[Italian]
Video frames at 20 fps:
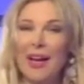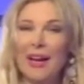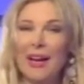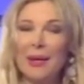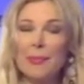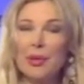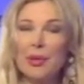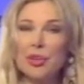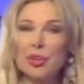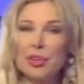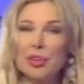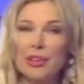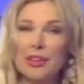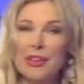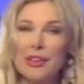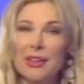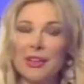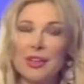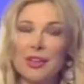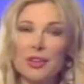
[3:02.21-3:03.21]
Le
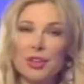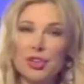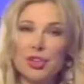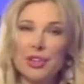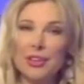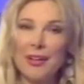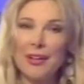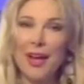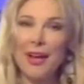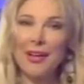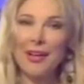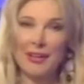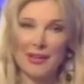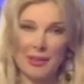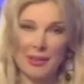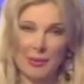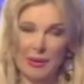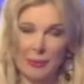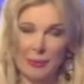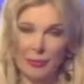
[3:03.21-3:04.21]
maggiori criticità che
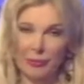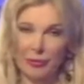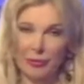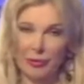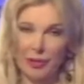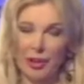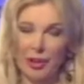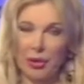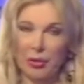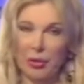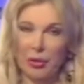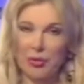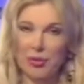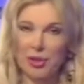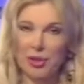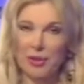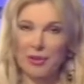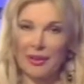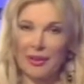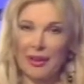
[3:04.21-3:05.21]
andiamo ad approfondire con
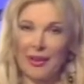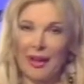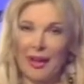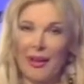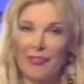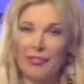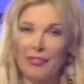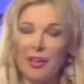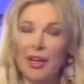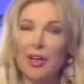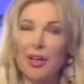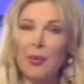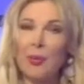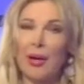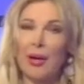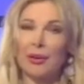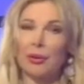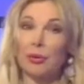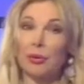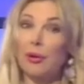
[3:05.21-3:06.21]
l'ausilio della grafica
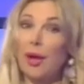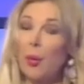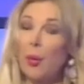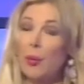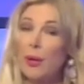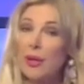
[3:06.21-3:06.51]
riguardano la